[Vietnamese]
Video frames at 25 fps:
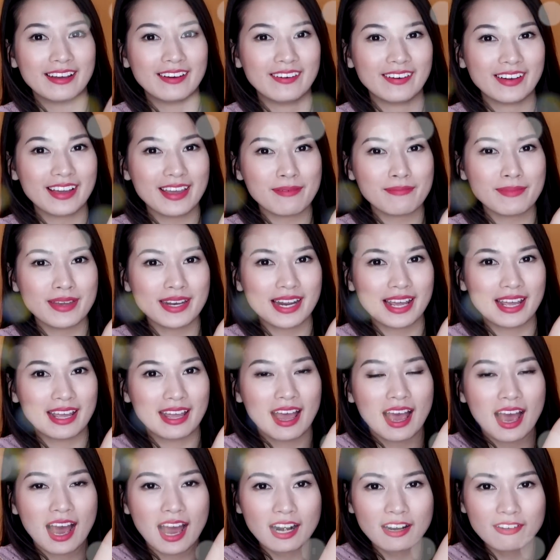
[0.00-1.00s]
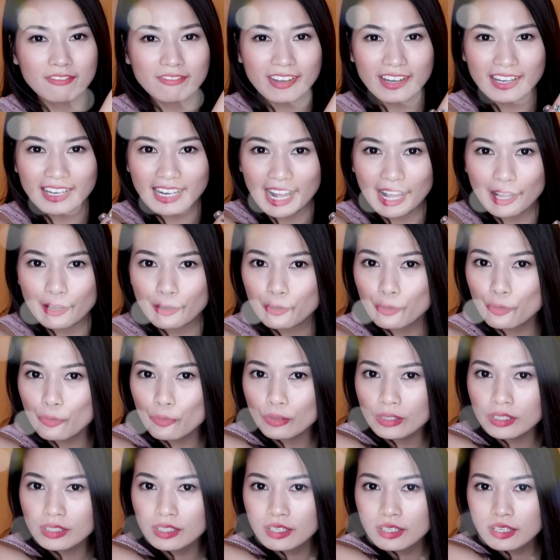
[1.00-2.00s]
ok bên này ấn vào cái
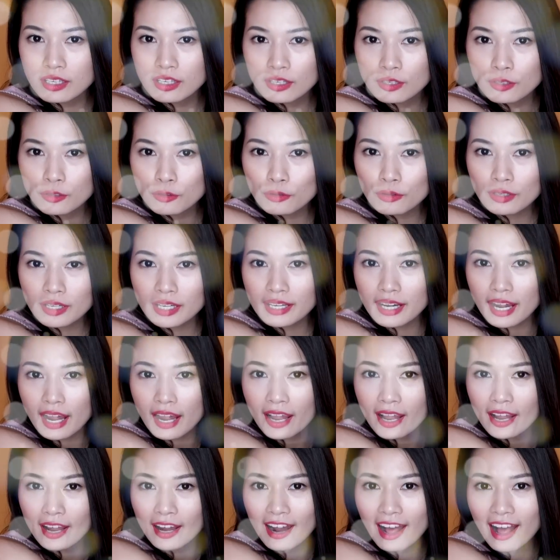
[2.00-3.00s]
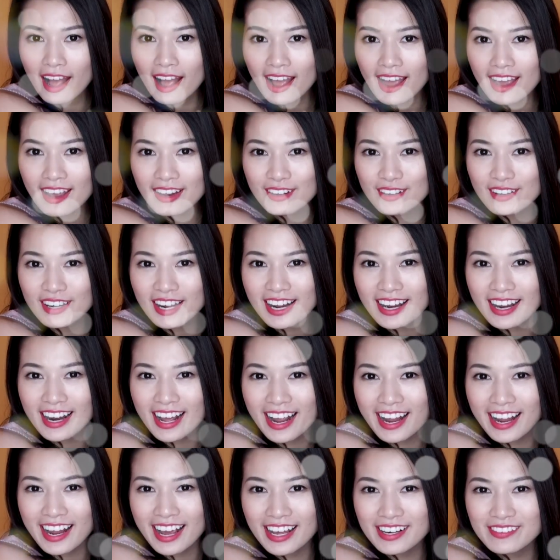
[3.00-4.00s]
nút nút này này đấy nút này
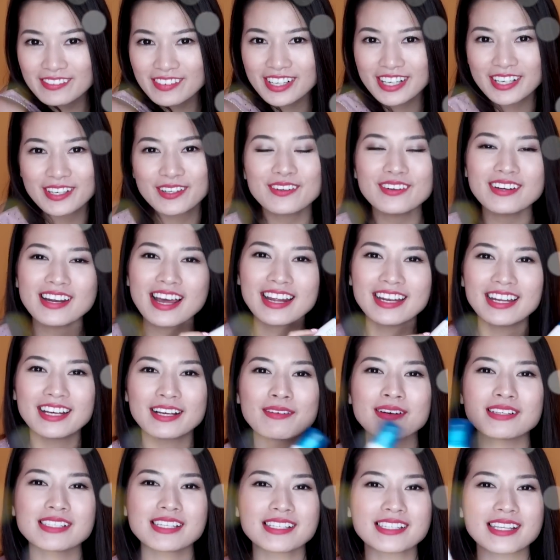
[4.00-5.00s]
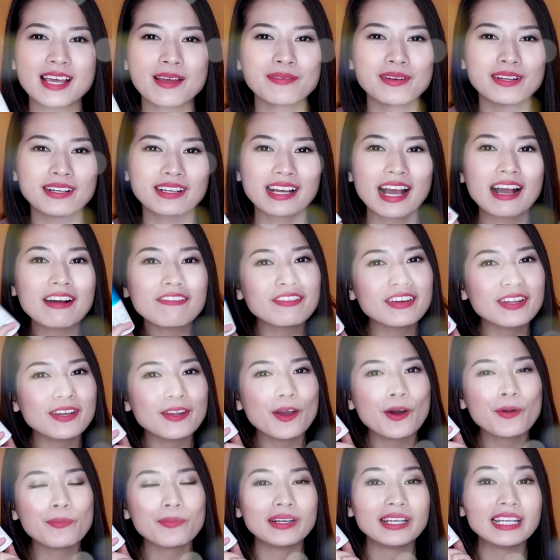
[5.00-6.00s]
này ấn vào cái nút đấy thì các bạn sẽ xem được các
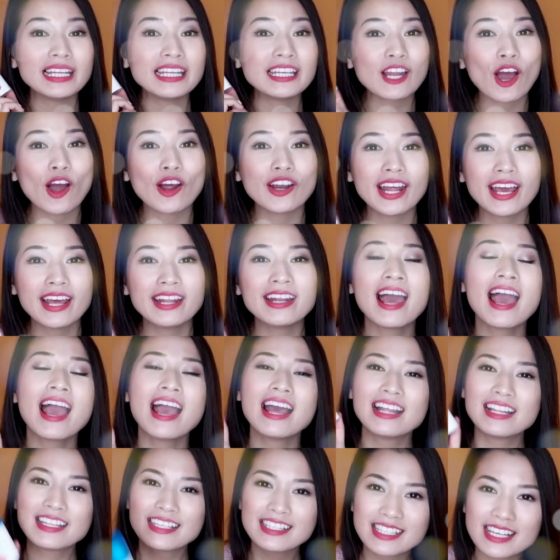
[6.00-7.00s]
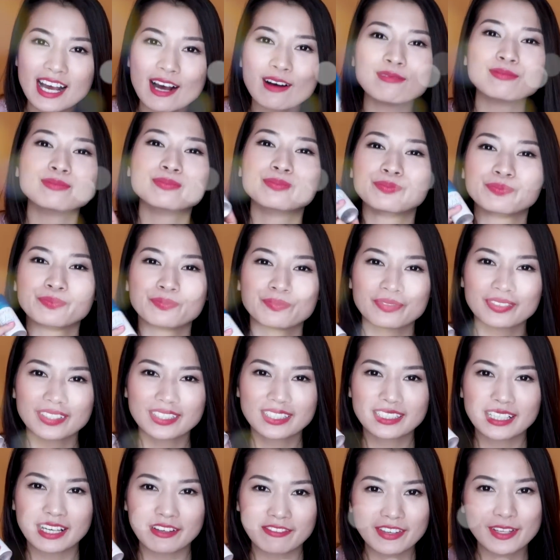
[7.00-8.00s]
video mà ly nói đến trong
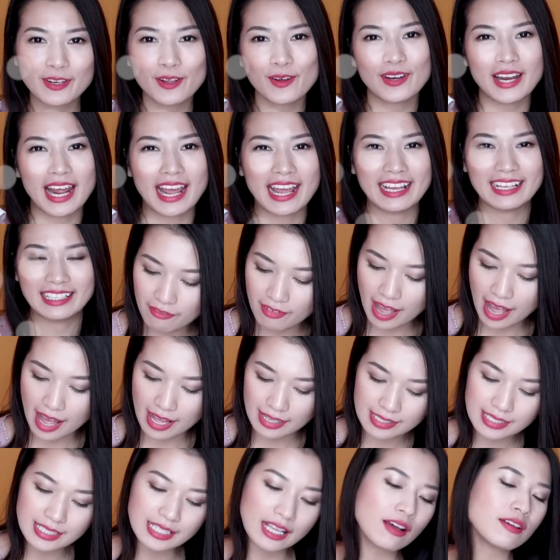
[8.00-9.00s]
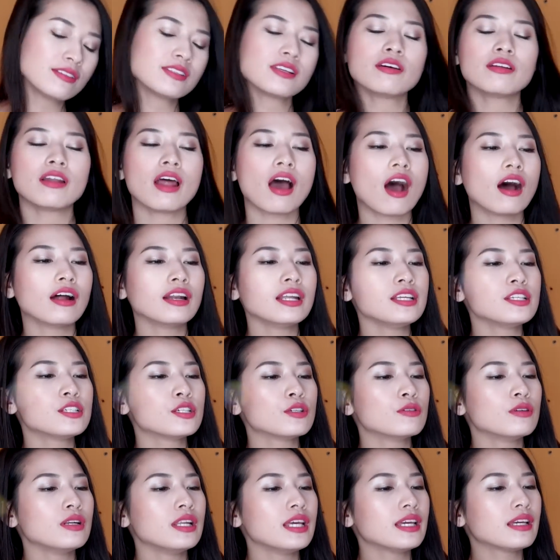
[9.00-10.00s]
cái video này Và sau sau đó thì
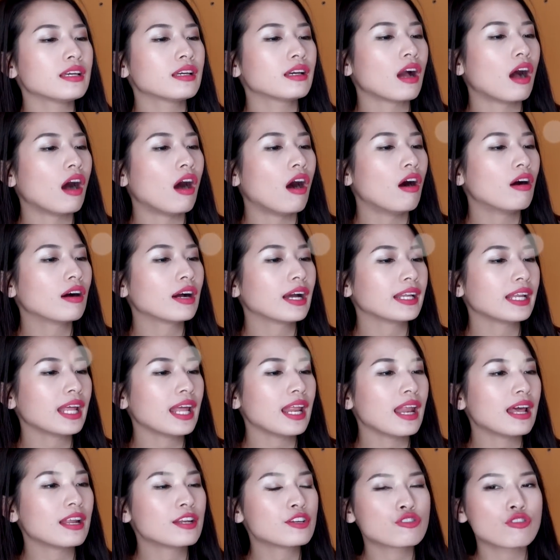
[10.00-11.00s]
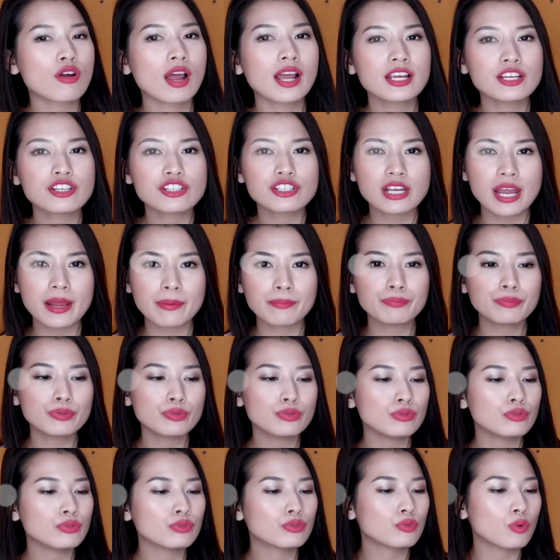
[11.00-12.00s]
Julie có cái này là dry
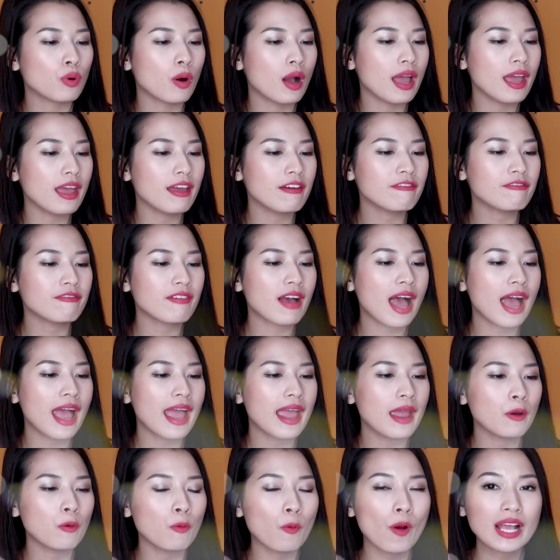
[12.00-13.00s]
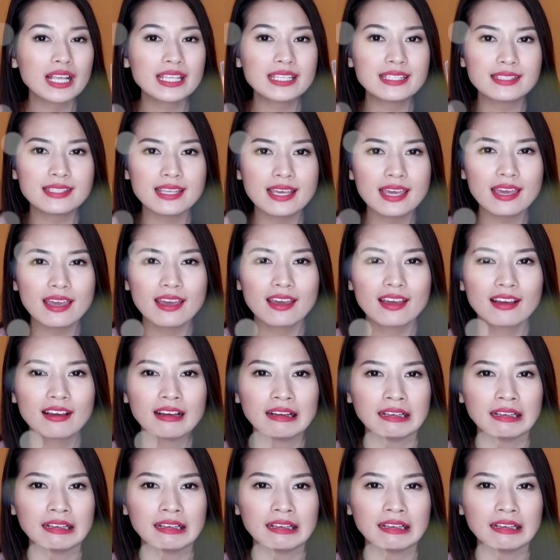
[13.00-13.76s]
shampoo của Eva NYC